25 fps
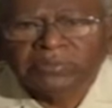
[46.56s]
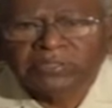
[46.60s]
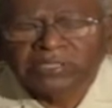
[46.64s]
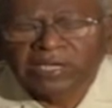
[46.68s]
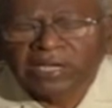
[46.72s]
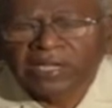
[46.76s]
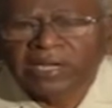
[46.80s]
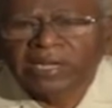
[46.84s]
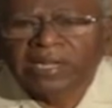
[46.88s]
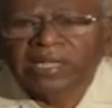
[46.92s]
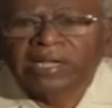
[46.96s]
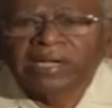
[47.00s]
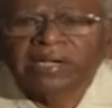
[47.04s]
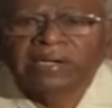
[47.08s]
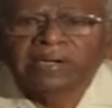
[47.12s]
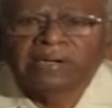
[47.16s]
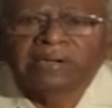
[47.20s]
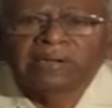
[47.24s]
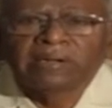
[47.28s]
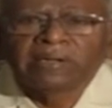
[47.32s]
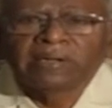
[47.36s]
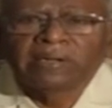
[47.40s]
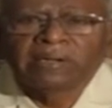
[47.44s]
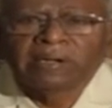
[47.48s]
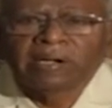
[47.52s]
చాలా
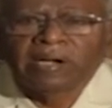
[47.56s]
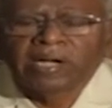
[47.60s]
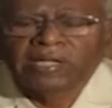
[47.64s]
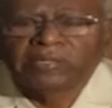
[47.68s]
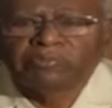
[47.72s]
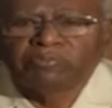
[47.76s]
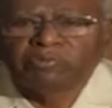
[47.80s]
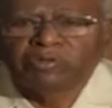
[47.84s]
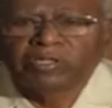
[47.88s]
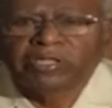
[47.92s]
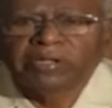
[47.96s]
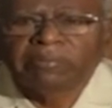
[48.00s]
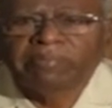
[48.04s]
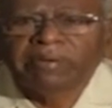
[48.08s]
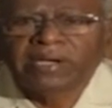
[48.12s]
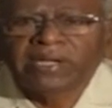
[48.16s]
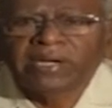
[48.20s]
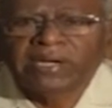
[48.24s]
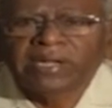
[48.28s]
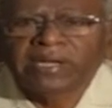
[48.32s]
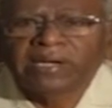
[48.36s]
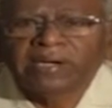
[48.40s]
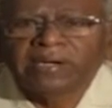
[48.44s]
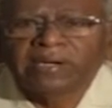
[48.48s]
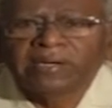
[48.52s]

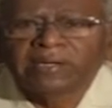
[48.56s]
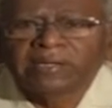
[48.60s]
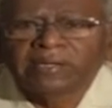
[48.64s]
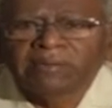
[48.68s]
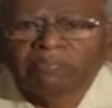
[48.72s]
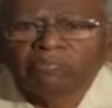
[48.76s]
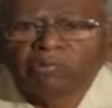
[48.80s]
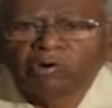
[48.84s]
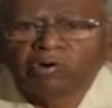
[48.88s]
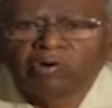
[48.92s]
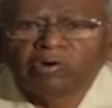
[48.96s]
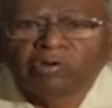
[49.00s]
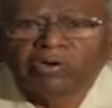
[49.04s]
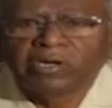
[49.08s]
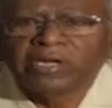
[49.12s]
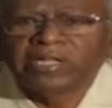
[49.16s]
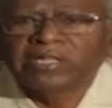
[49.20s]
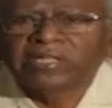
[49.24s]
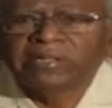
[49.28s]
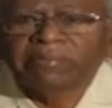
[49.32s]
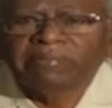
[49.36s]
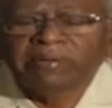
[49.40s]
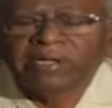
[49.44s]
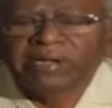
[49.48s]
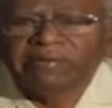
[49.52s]
అద్భుతమైన
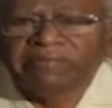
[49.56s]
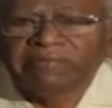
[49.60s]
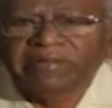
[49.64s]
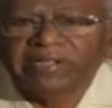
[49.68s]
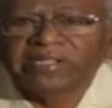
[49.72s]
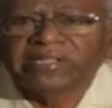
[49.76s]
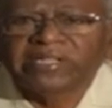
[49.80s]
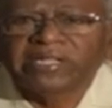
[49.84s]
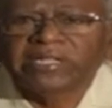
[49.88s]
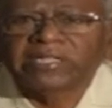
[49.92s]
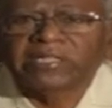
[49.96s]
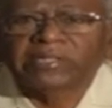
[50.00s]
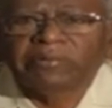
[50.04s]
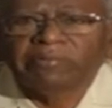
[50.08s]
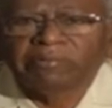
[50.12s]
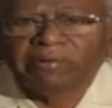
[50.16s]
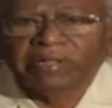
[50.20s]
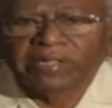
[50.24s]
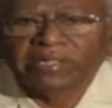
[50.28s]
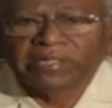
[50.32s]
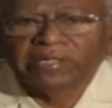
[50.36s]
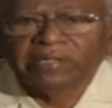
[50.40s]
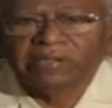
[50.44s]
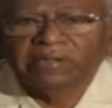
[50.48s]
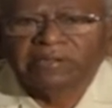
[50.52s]
మహోన్నతమైన వ్యక్తిత్వం
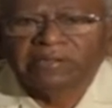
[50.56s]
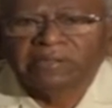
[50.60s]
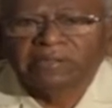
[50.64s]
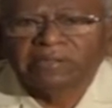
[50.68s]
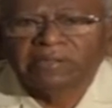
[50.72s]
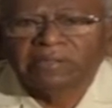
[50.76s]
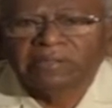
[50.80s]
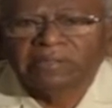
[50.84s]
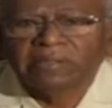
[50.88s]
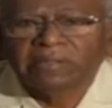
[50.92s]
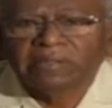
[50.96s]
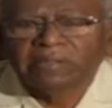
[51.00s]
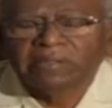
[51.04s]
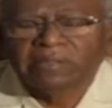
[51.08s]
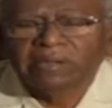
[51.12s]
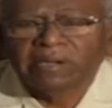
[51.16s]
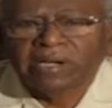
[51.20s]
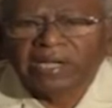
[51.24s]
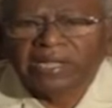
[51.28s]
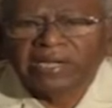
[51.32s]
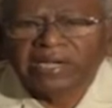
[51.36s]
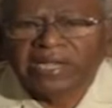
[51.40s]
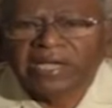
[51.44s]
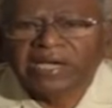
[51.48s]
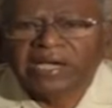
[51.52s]
అది
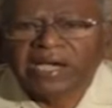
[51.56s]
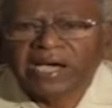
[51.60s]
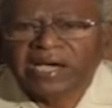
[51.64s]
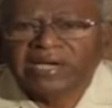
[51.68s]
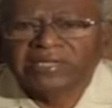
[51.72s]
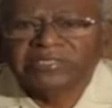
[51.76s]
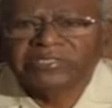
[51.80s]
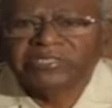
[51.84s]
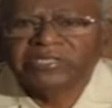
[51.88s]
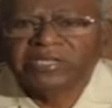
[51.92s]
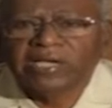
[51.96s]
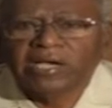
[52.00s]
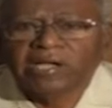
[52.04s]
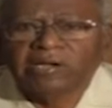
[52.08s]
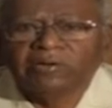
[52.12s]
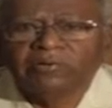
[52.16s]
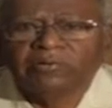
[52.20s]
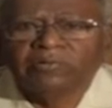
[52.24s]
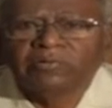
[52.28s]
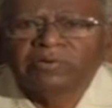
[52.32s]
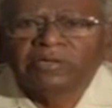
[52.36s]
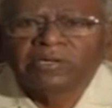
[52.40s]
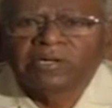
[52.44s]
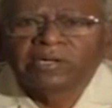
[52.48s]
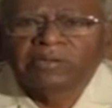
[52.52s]
అనేక
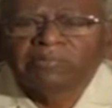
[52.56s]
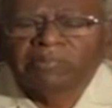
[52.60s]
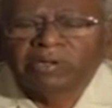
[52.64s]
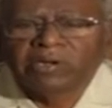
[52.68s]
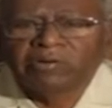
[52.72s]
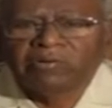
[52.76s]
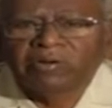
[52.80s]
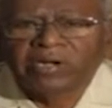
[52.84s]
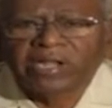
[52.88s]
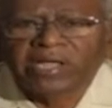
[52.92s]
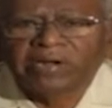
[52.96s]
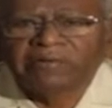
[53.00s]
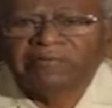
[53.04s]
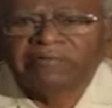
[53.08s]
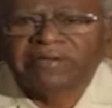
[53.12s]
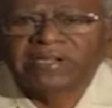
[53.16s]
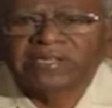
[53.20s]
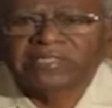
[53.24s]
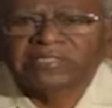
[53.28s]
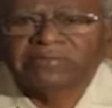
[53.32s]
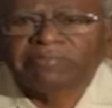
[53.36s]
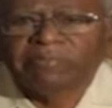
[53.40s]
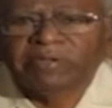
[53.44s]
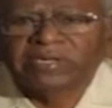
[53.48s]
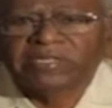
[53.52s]
ఆశయాలు మనం
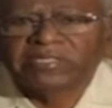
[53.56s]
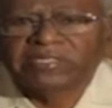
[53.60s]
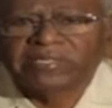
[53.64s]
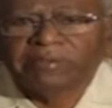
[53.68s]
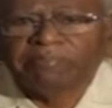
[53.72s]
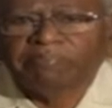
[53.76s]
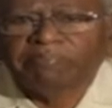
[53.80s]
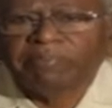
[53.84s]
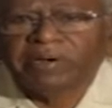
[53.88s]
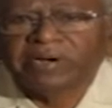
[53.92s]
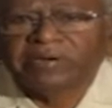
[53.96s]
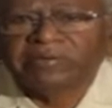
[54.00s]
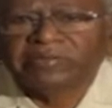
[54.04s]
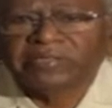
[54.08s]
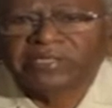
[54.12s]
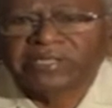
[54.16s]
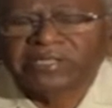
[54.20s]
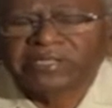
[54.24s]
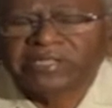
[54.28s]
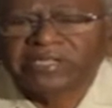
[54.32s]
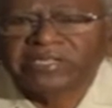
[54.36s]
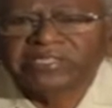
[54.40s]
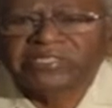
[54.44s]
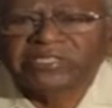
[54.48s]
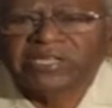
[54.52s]
నెరవేర్చమని చెప్పాడు
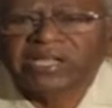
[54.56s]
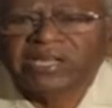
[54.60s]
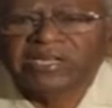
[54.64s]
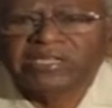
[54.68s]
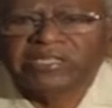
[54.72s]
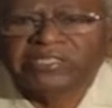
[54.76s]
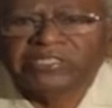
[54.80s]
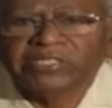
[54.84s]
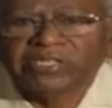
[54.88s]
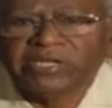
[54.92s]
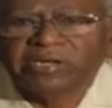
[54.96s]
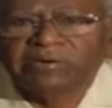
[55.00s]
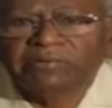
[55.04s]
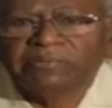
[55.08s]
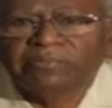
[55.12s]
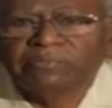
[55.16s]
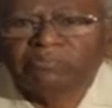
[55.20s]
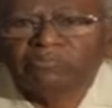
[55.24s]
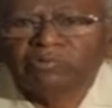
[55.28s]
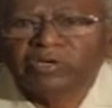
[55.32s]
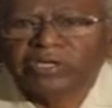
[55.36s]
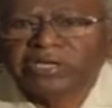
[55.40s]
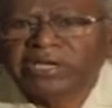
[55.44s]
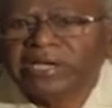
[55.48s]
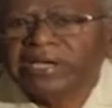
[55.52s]
సందేశాలు ఇచ్చాడు
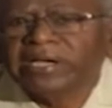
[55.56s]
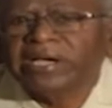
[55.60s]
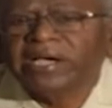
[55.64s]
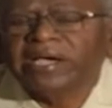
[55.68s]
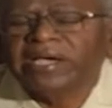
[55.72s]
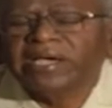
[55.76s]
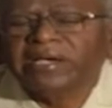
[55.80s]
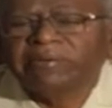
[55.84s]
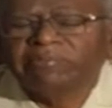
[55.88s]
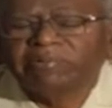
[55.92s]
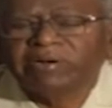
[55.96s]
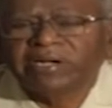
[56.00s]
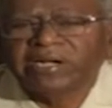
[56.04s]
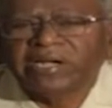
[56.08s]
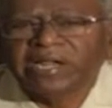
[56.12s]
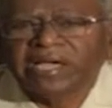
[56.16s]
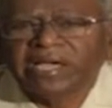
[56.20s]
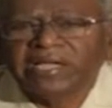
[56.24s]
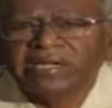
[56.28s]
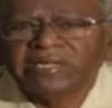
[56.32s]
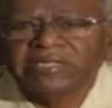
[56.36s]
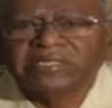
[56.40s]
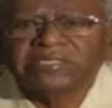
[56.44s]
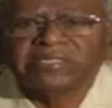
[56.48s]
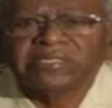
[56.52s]
ముఖ్యంగా ఏమంటే
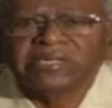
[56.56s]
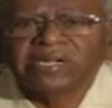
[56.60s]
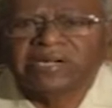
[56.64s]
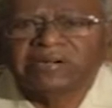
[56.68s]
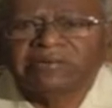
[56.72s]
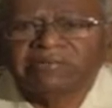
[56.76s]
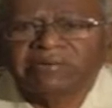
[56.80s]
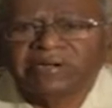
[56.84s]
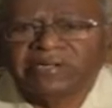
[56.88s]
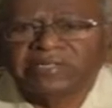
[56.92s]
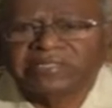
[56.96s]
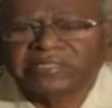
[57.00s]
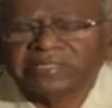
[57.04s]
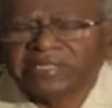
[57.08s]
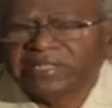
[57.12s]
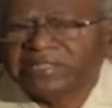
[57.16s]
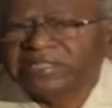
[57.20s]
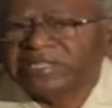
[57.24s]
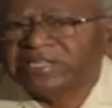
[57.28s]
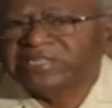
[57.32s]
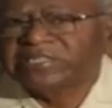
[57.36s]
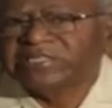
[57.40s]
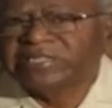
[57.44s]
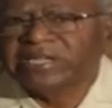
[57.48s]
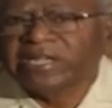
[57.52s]
ఆయన ఇచ్చినటువంటి
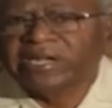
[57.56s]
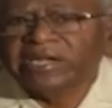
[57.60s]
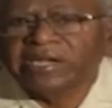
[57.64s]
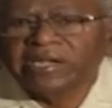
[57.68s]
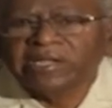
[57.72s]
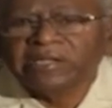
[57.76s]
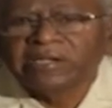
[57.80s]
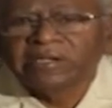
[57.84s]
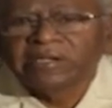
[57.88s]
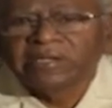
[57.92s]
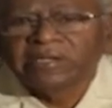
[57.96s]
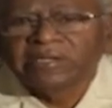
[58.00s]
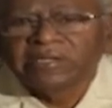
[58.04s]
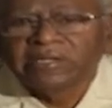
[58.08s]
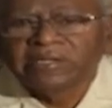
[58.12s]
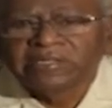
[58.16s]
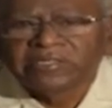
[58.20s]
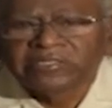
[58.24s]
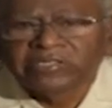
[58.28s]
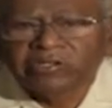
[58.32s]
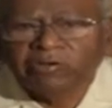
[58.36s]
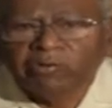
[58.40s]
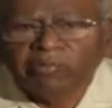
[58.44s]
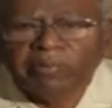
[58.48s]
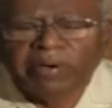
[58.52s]
సందేశాన్ని
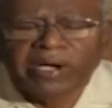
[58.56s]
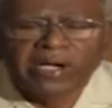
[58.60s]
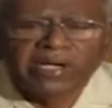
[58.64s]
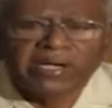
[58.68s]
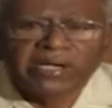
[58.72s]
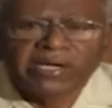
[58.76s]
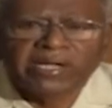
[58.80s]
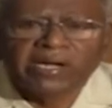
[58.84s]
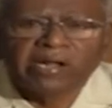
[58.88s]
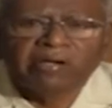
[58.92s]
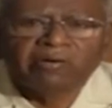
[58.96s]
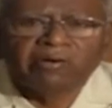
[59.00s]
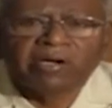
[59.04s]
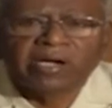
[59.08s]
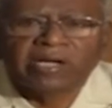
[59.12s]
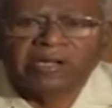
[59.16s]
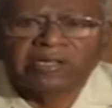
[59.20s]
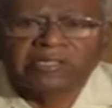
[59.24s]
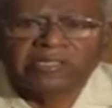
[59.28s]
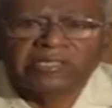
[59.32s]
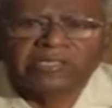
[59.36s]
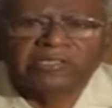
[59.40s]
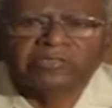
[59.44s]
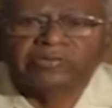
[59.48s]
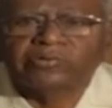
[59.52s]
శివభాగ్యరావు
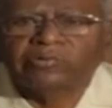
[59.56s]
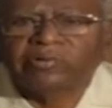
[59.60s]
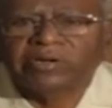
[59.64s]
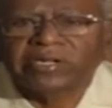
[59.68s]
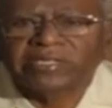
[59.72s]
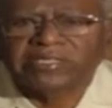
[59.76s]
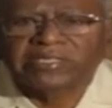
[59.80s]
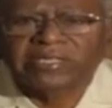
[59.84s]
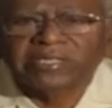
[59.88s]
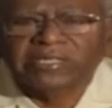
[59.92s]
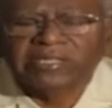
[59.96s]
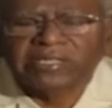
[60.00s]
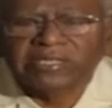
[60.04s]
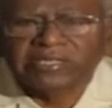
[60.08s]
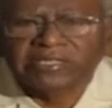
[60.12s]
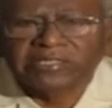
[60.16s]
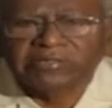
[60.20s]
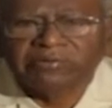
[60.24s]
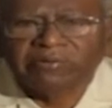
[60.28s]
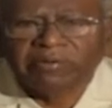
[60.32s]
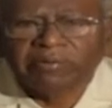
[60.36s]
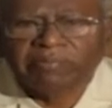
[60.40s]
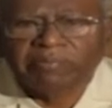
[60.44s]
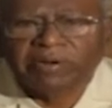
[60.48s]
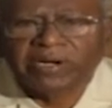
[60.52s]
గారు తీసుకున్న
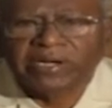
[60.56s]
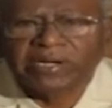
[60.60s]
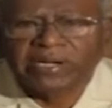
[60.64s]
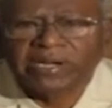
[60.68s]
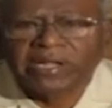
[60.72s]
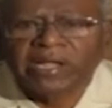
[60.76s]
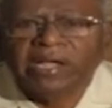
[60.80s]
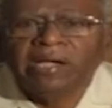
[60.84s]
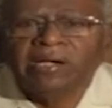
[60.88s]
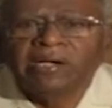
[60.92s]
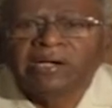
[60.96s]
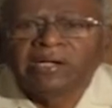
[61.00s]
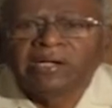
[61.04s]
సందేశం ఏమంటే